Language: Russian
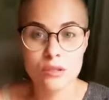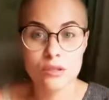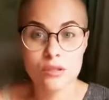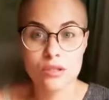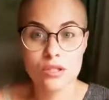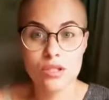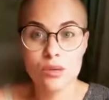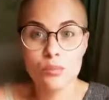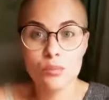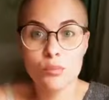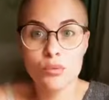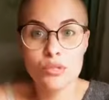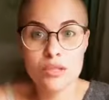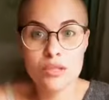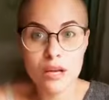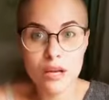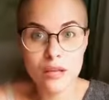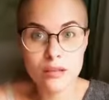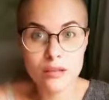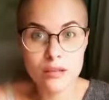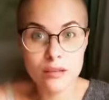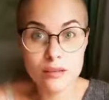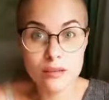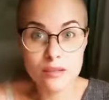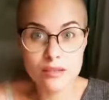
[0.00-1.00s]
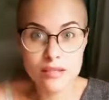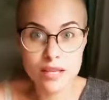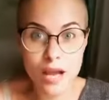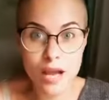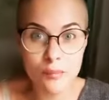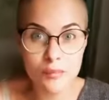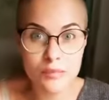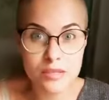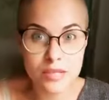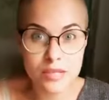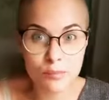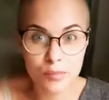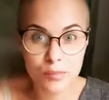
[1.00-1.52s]
Чем быстрее дети
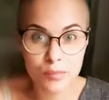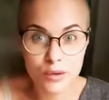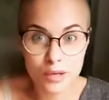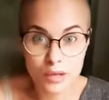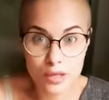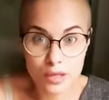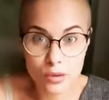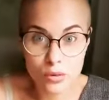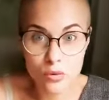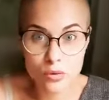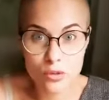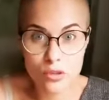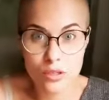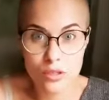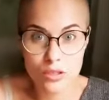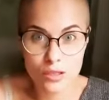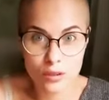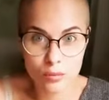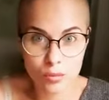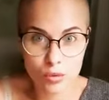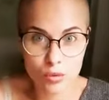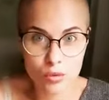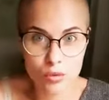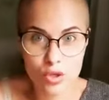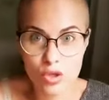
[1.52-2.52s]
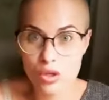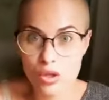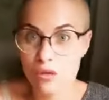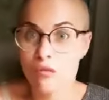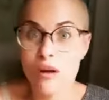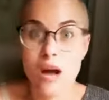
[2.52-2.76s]
сами сепарируются, тем лучше.